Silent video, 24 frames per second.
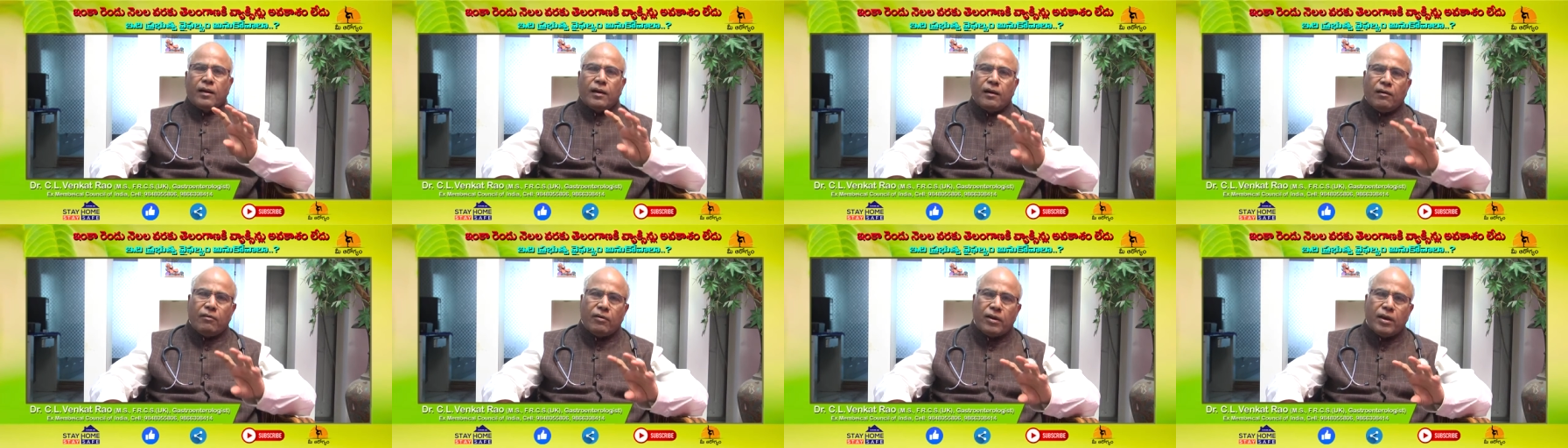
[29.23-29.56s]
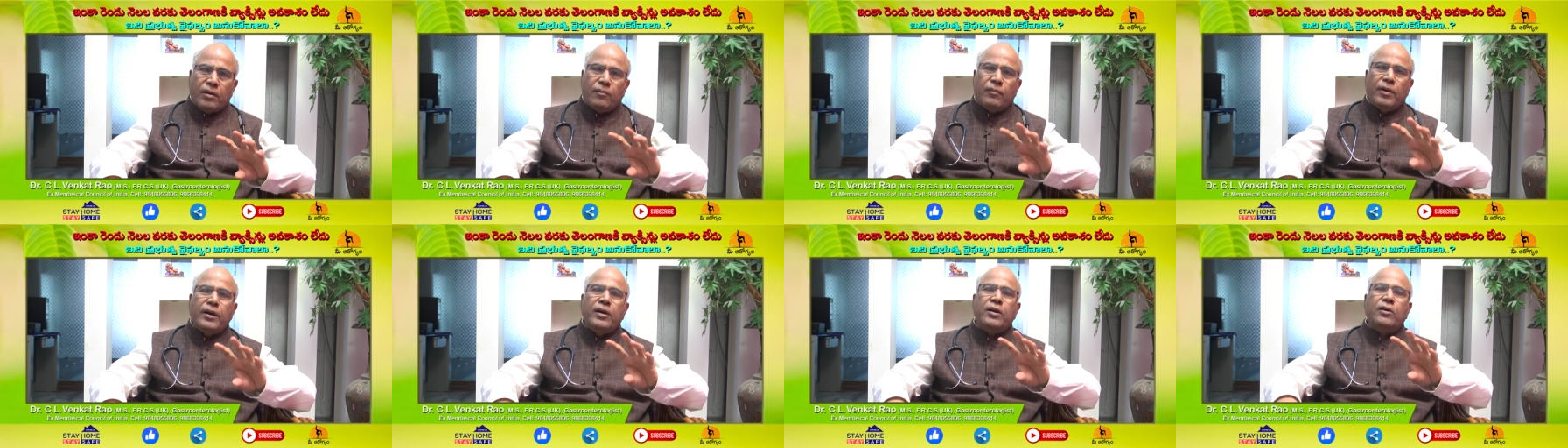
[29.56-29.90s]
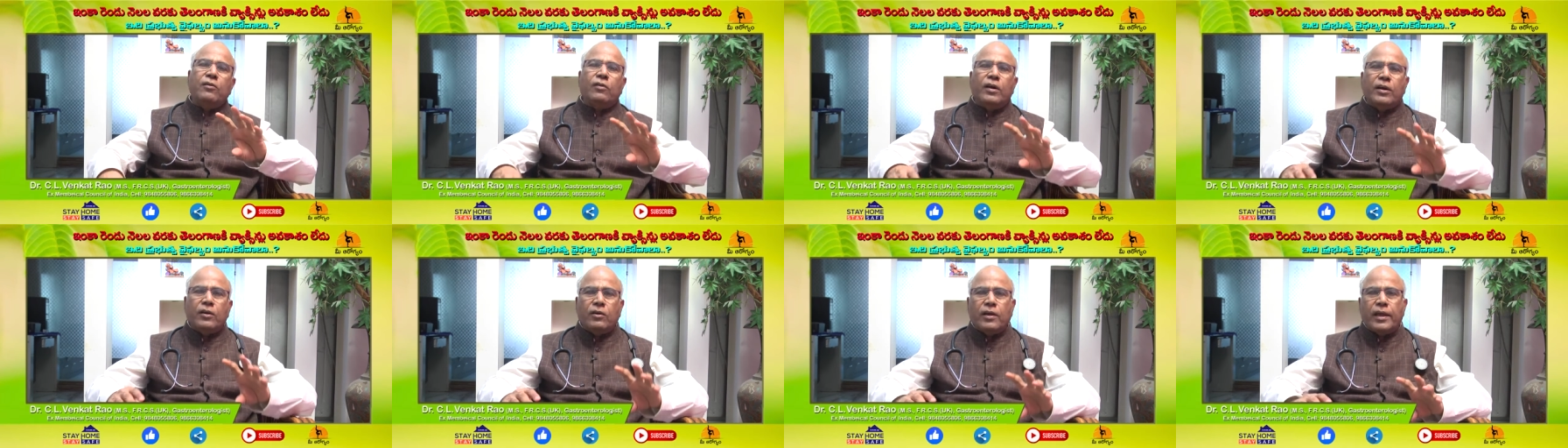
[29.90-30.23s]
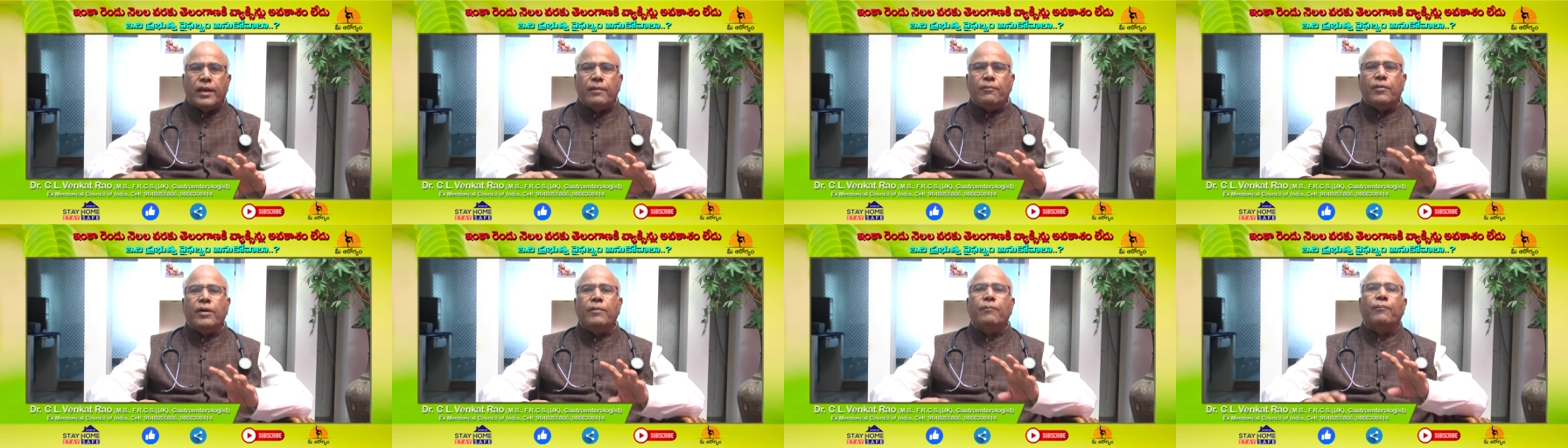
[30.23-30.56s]
గవర్నమెంట్
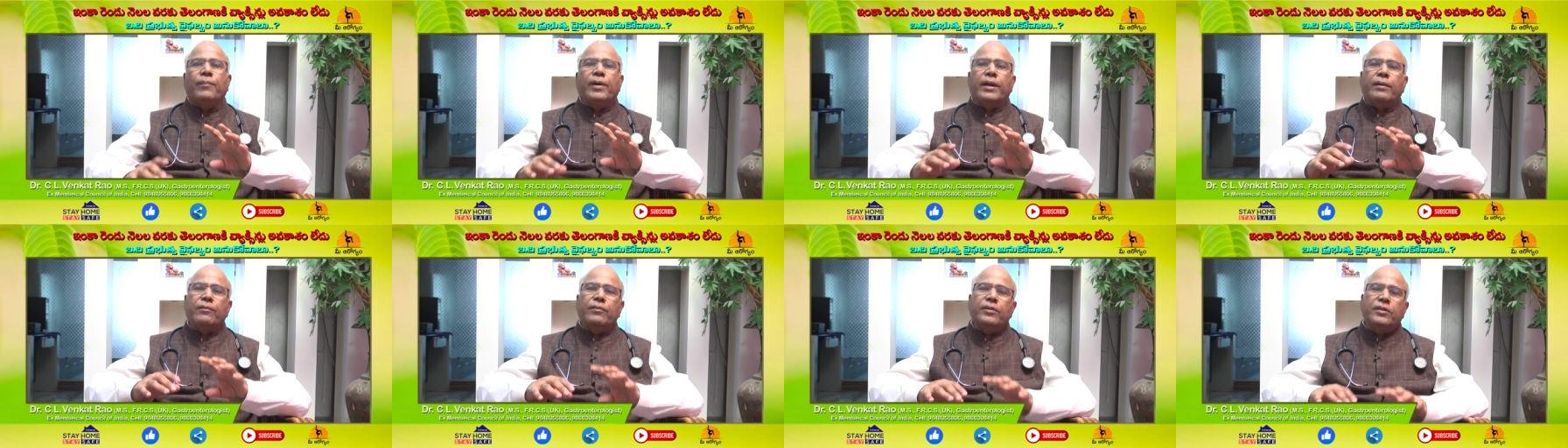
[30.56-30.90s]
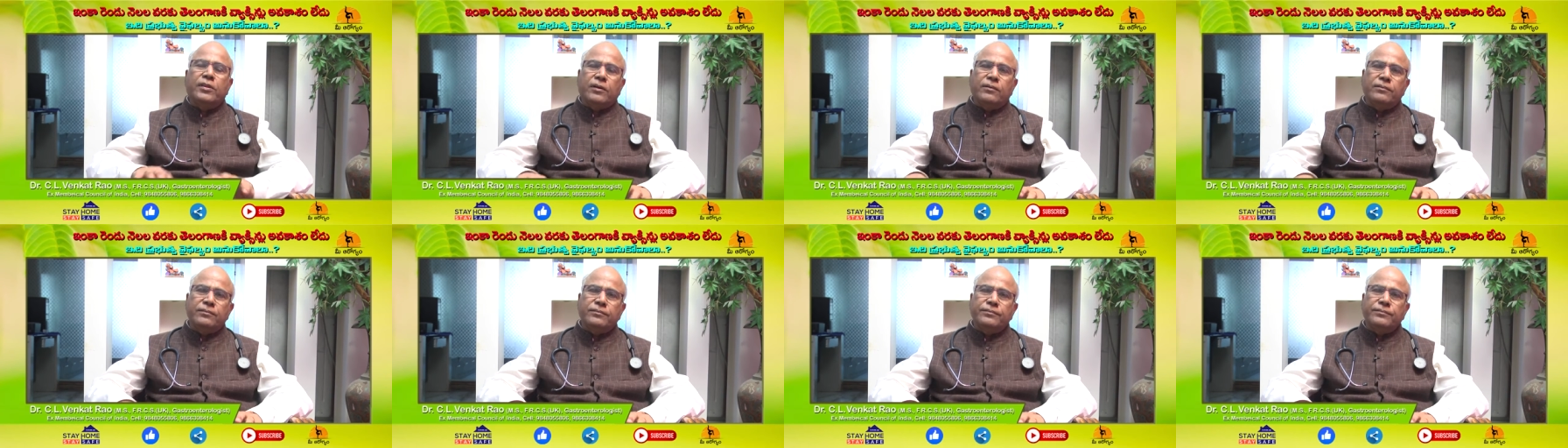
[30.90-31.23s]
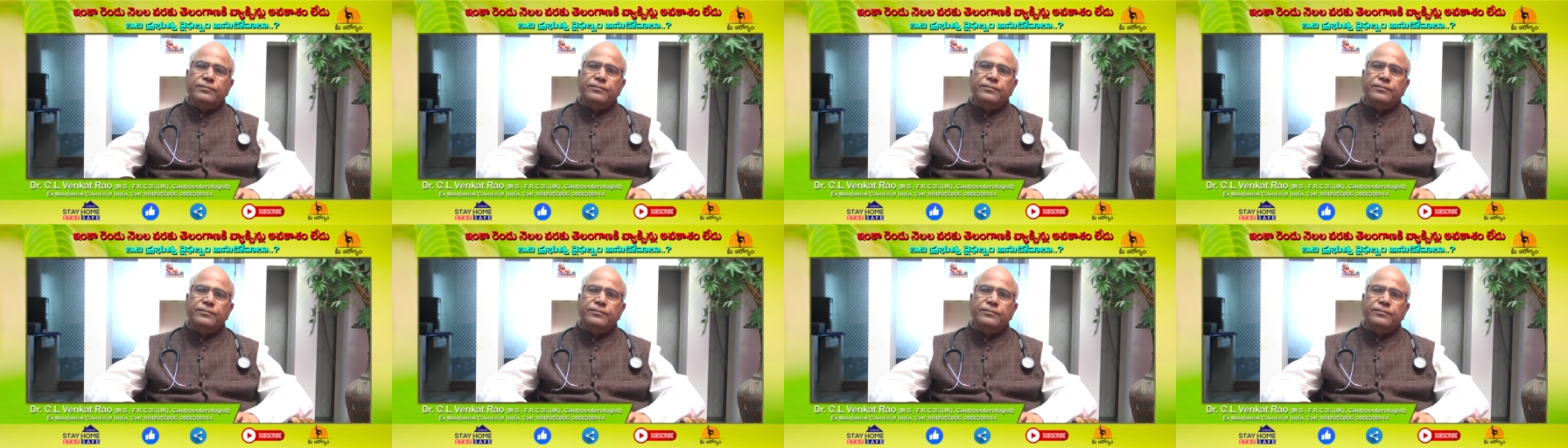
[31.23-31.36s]
వరకే మేము పరిమితం